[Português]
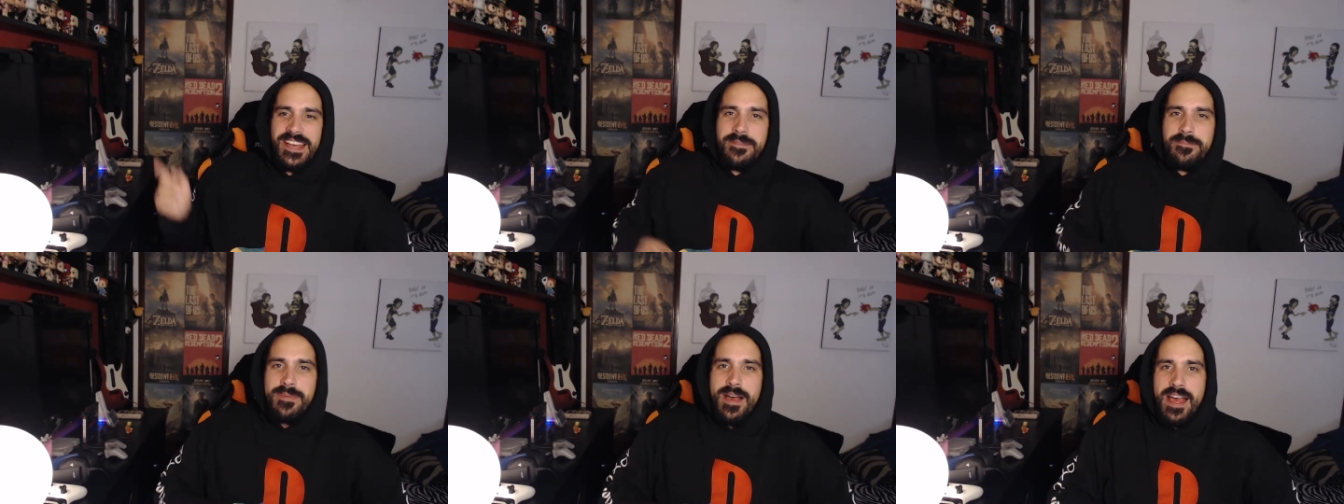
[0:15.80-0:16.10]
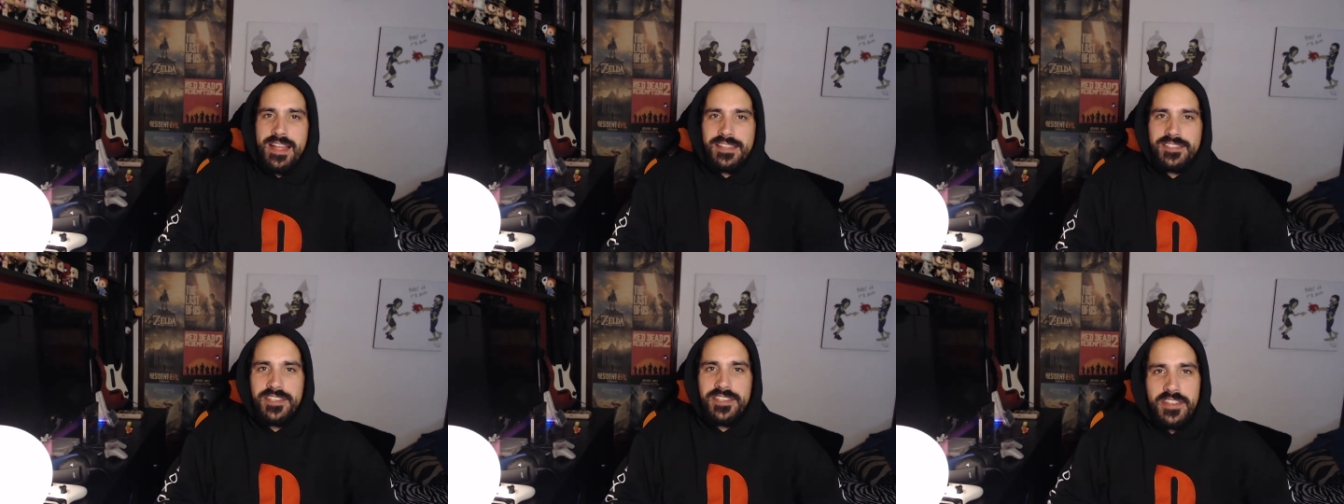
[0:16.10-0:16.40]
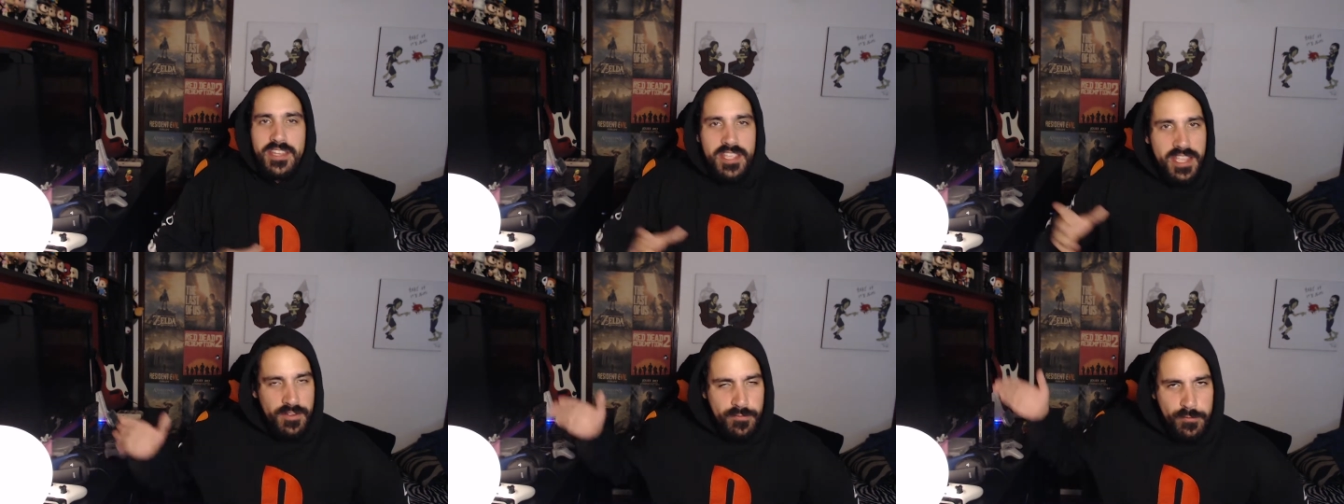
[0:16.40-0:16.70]
Pá,
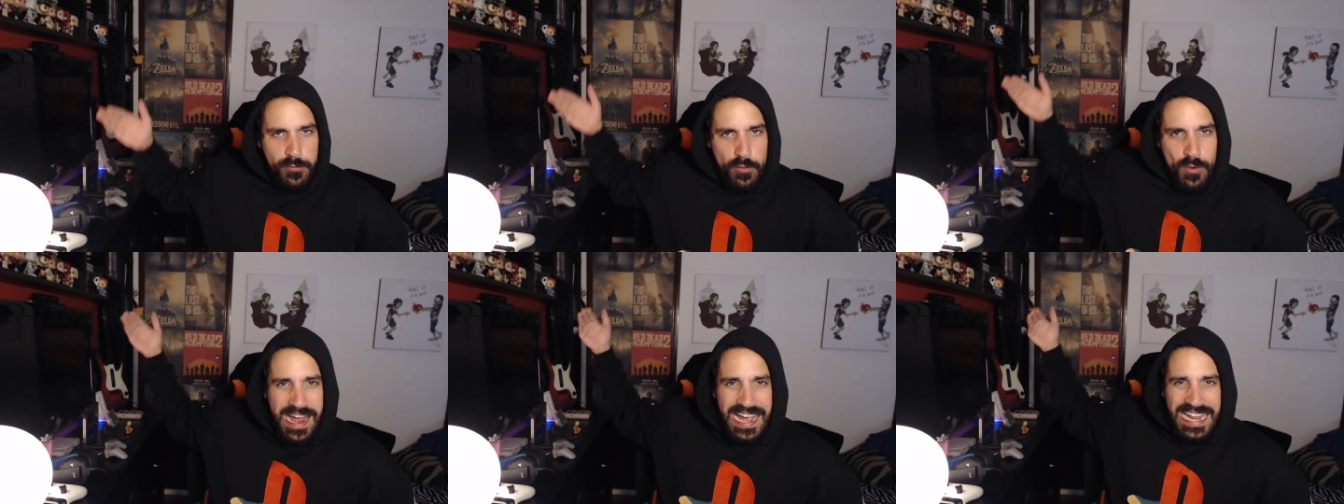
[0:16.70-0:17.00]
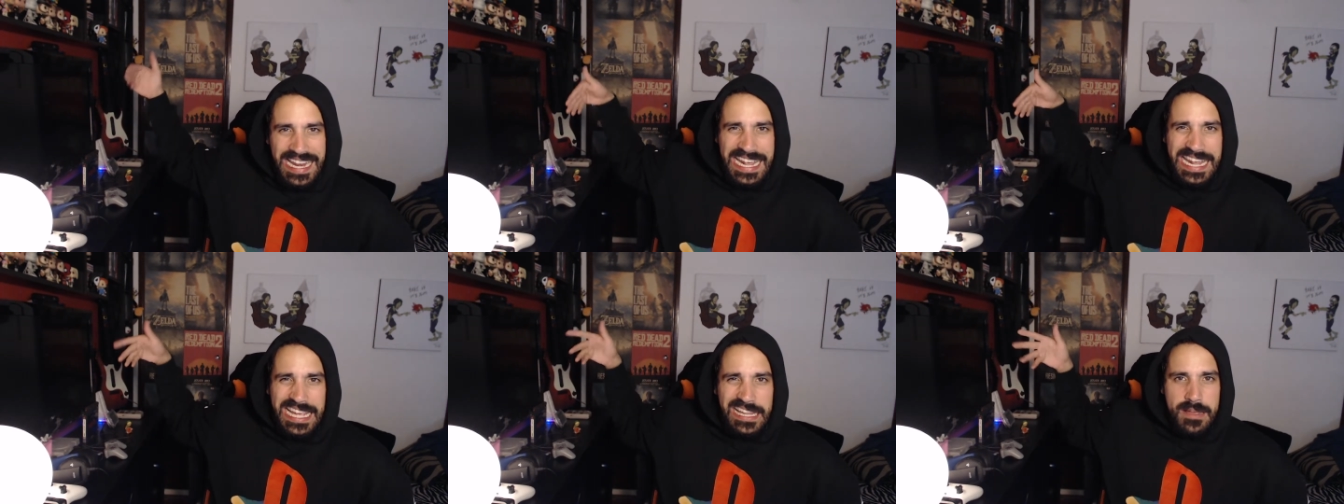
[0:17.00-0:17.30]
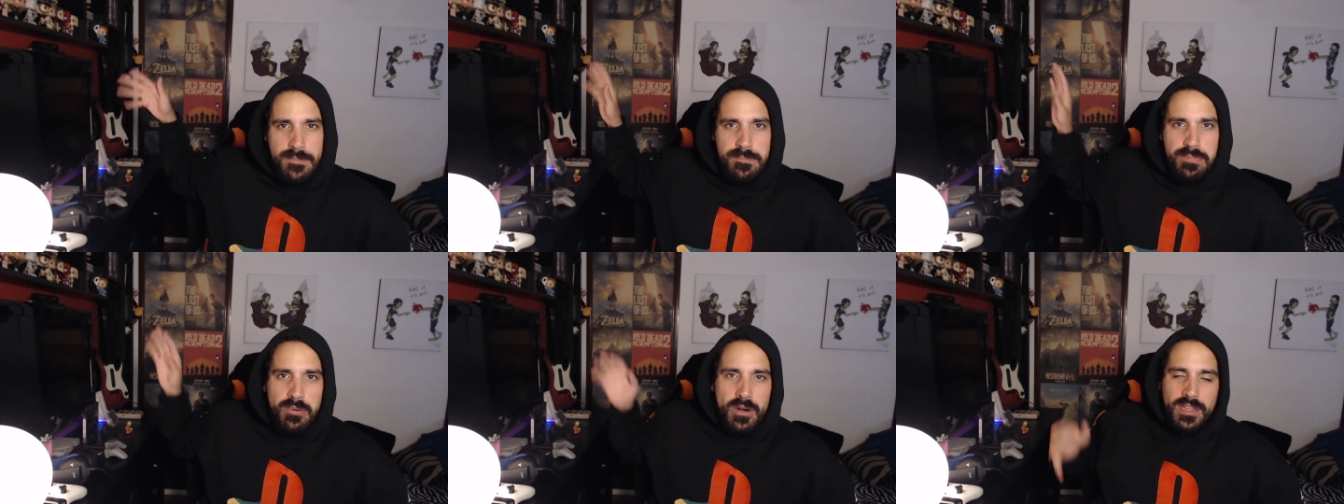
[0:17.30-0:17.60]
decidi forrar
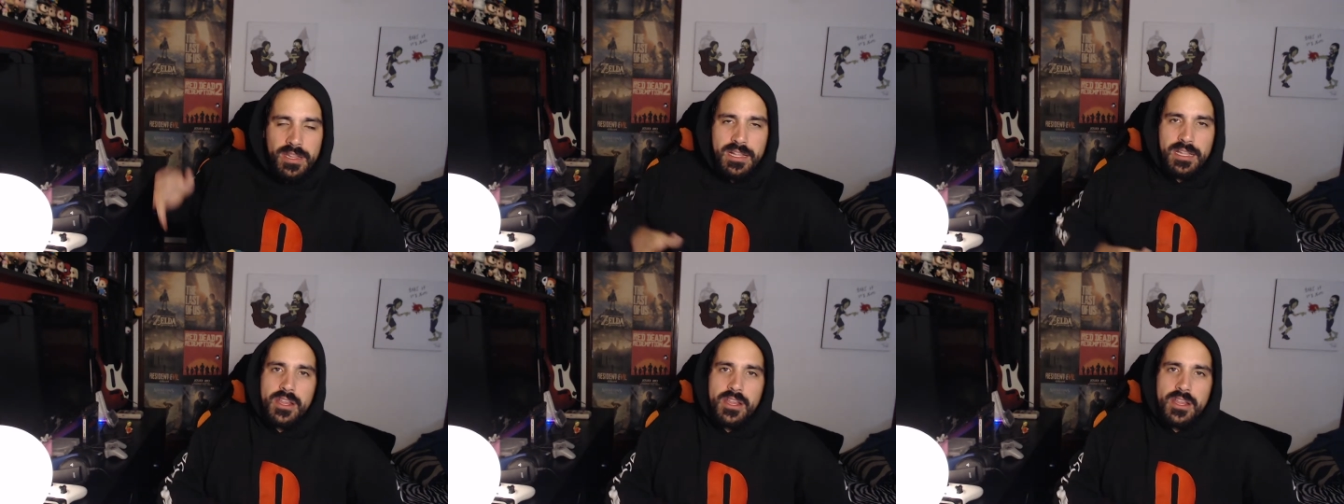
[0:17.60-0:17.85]
aquela porta